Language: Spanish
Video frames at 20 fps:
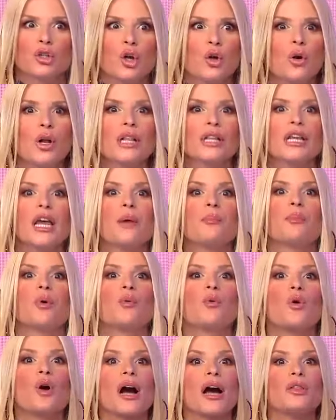todo el tiempo
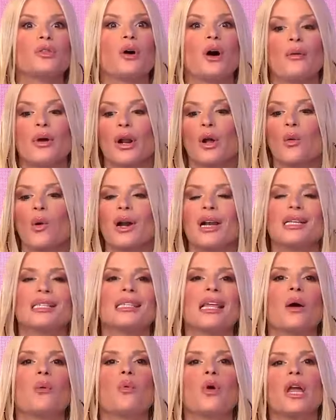buscando a ver cuál es
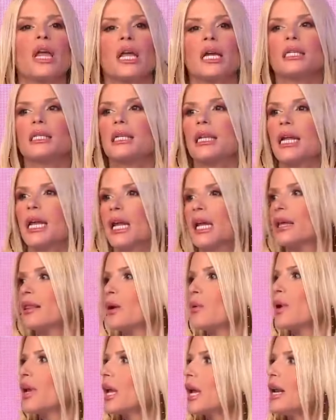The Weakest Link. The
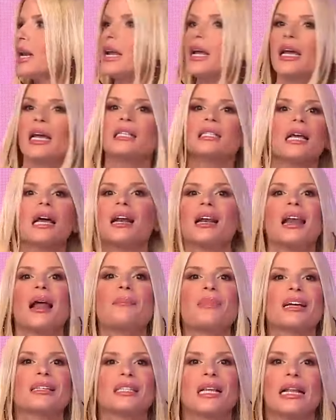Weakest Link es la
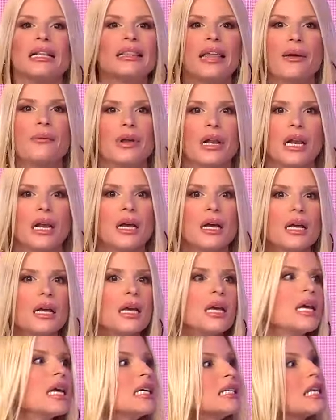más débil.
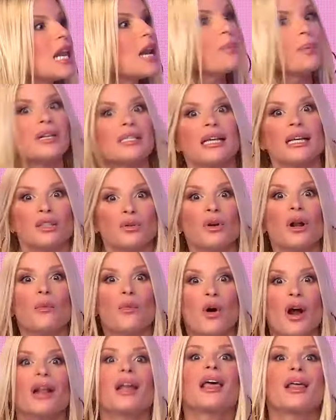Y se le presenta una
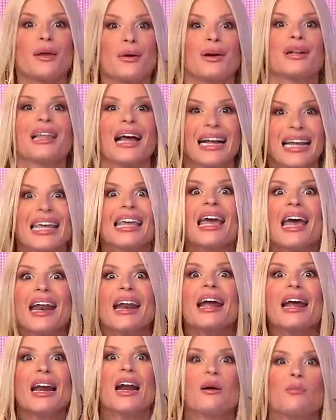mujer que de verdad
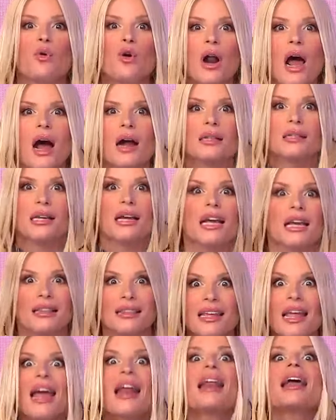quiere enamorarse, que
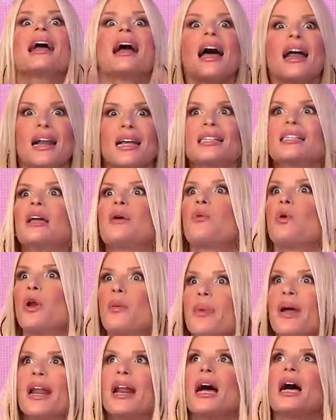tiene ganas de
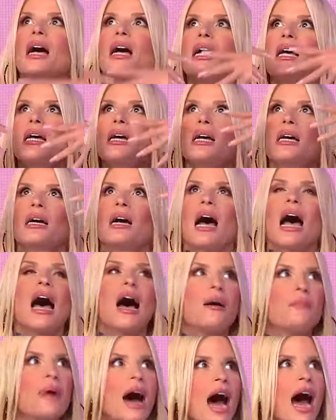volver a
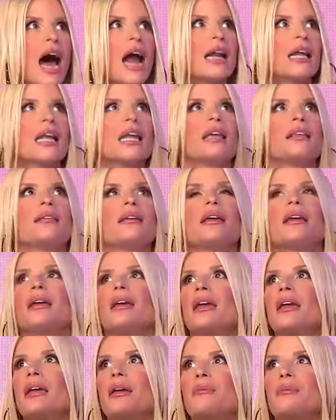amar y,
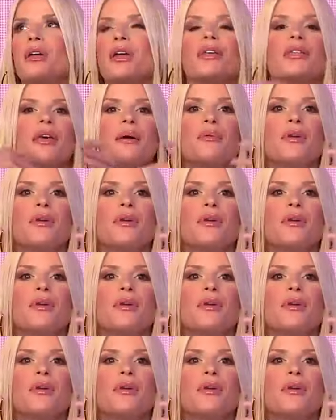de